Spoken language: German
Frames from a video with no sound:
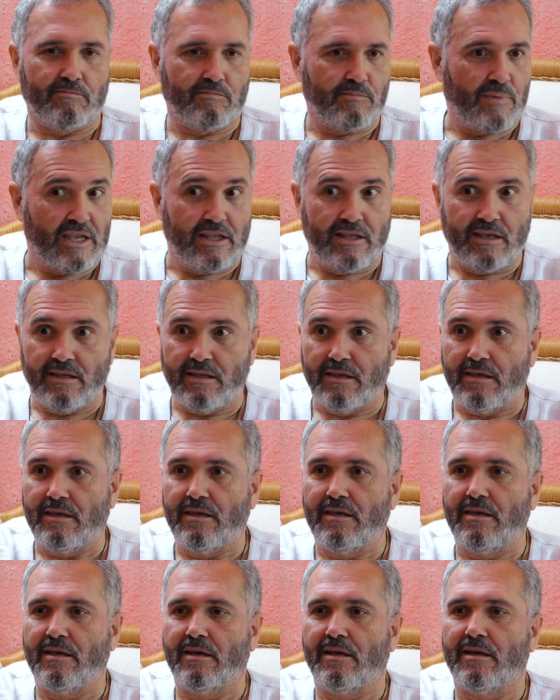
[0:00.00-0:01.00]

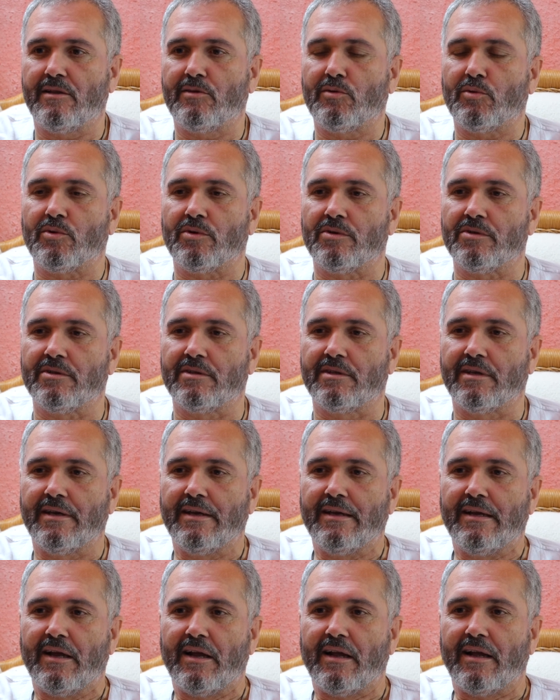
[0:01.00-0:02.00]
meditiert und
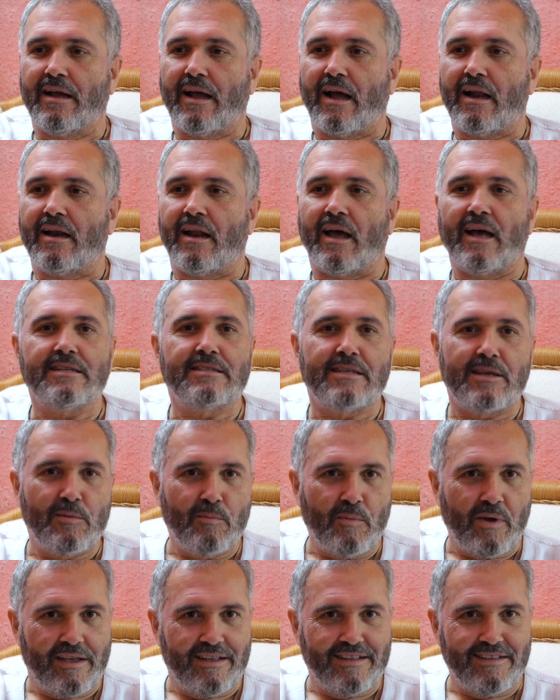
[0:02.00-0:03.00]
las
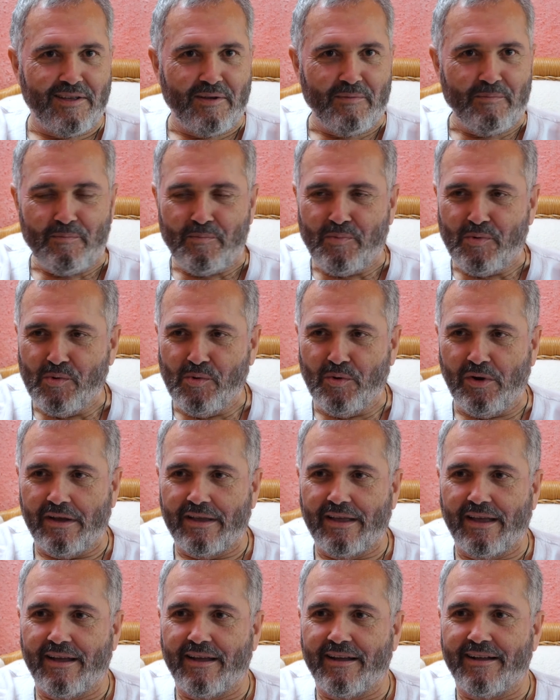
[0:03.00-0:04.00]
immer in dem Buch
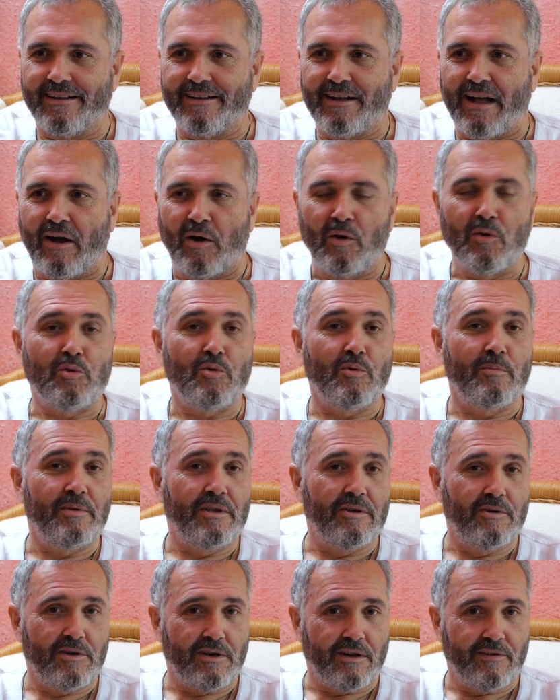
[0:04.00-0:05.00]
äh,
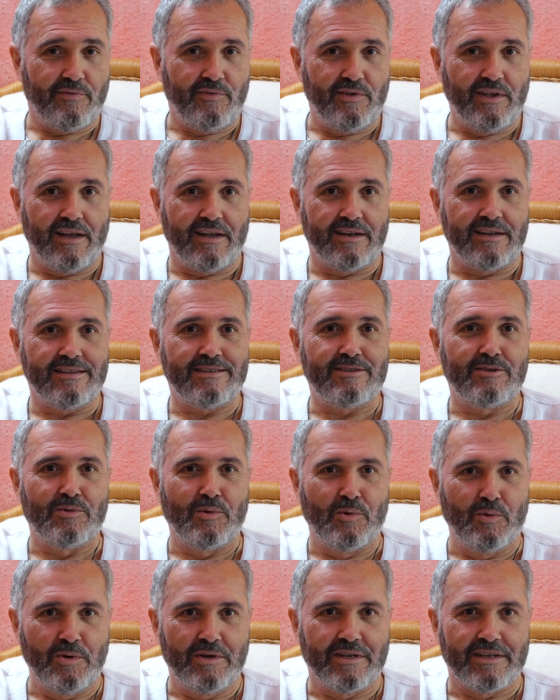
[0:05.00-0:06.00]
Autobiografie eines
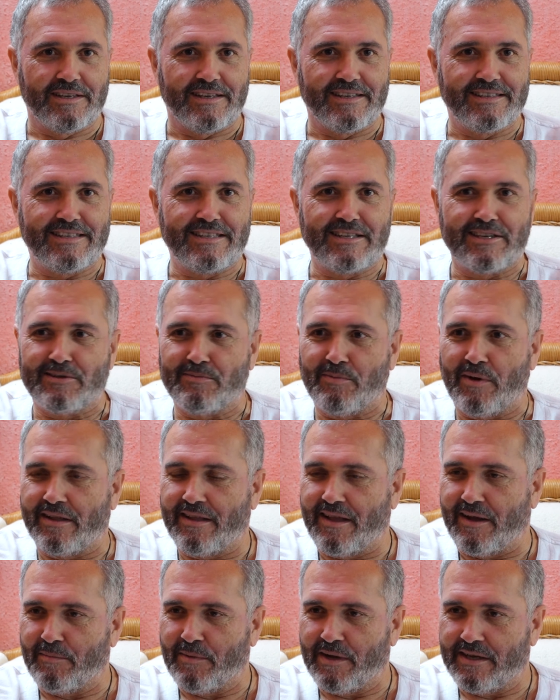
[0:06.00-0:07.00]
Yogis. Das war
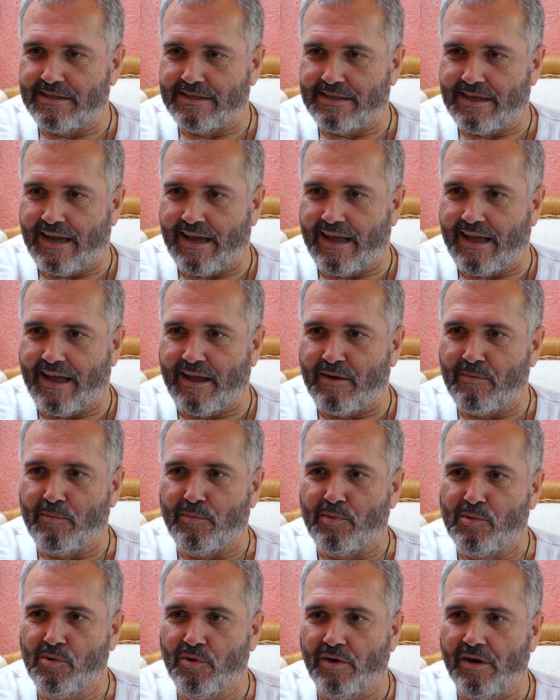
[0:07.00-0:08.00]
damals äh,
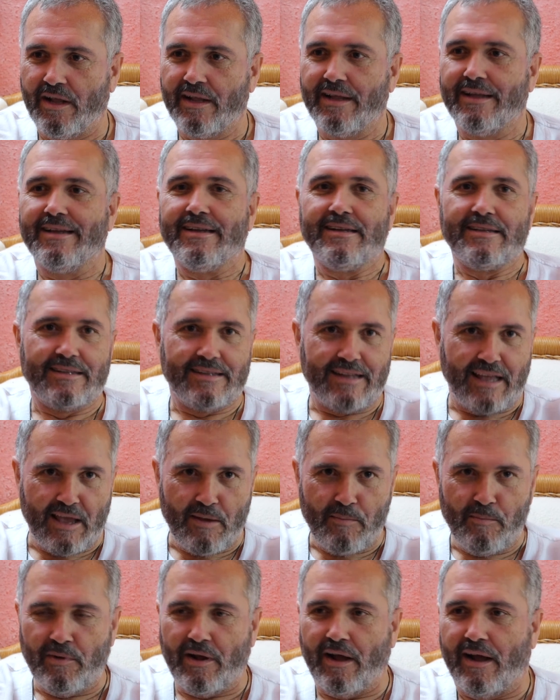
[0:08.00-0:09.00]
ein Buch
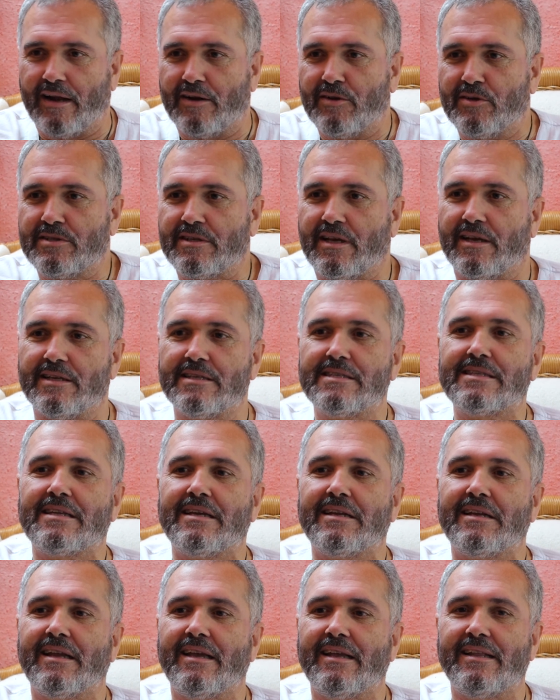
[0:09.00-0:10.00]
neben Carlos
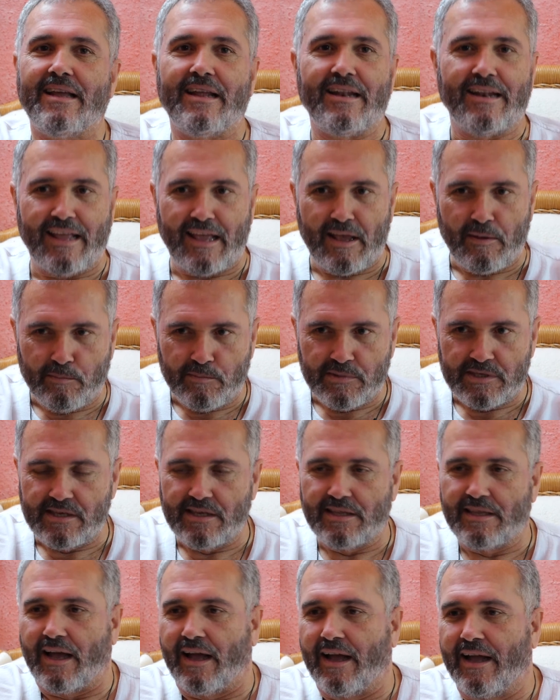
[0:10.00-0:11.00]
Castaneda, neben
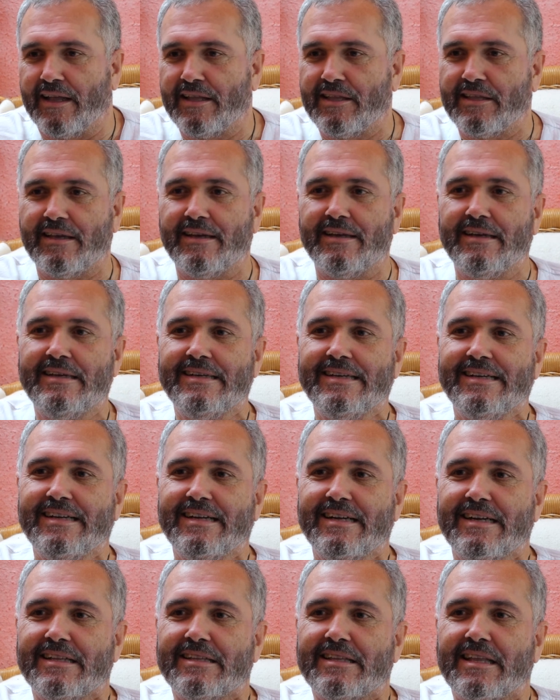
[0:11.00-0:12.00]
Siddhartha,
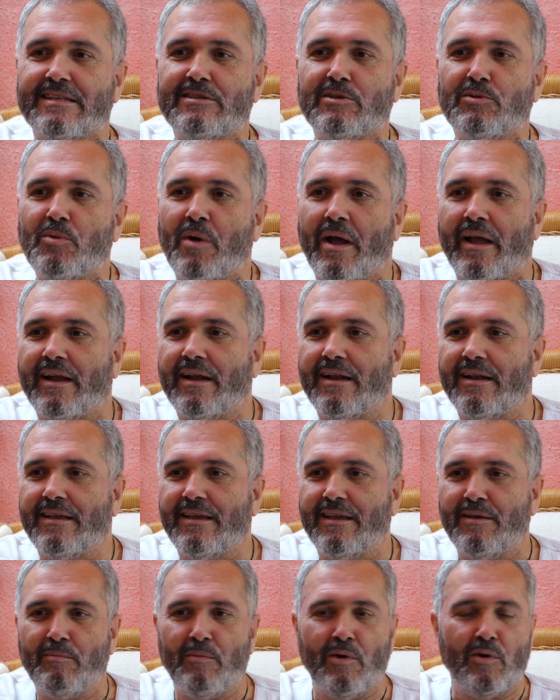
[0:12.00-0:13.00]
das du
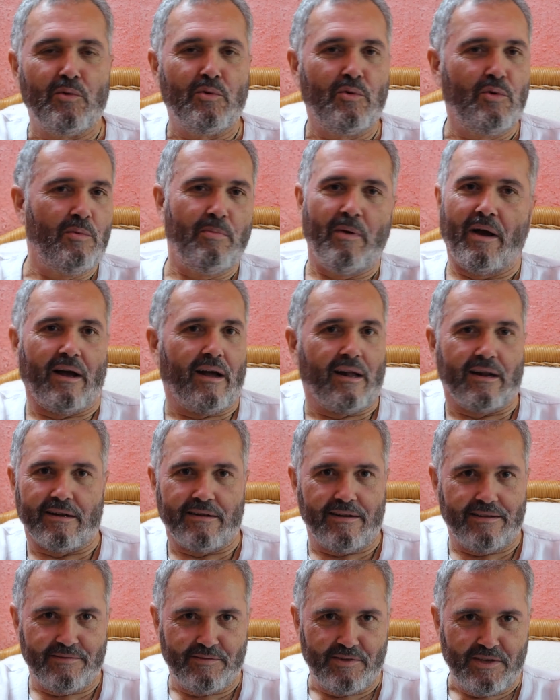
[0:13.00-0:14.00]
eigentlich immer
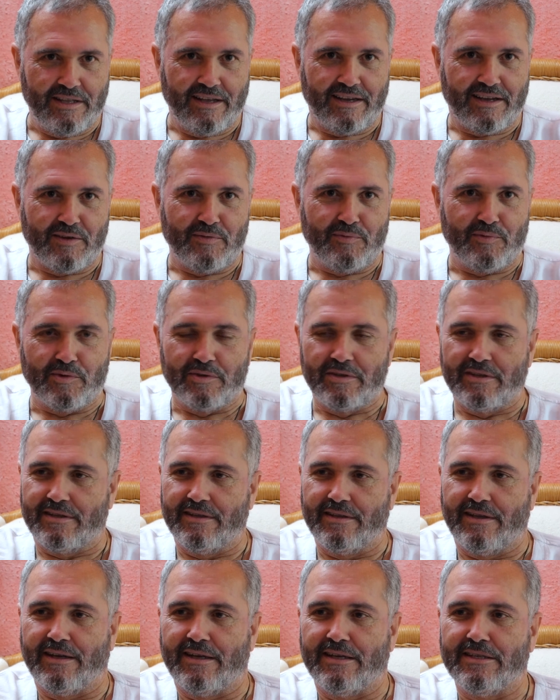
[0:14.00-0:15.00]
überall
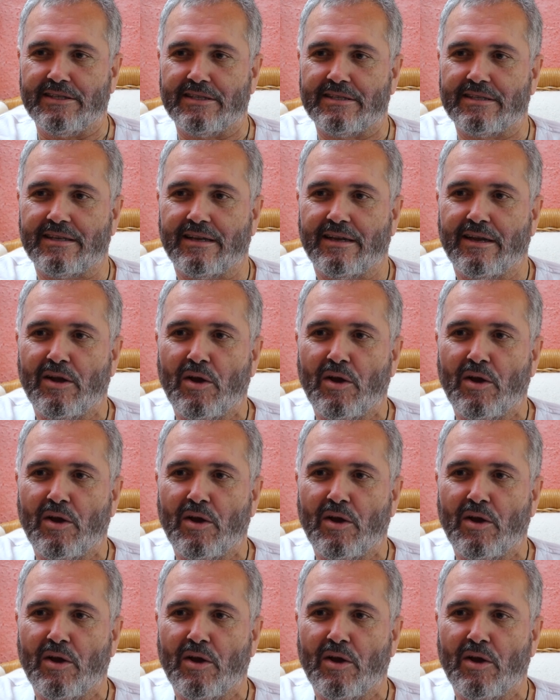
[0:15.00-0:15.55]
wiedergefunden hast.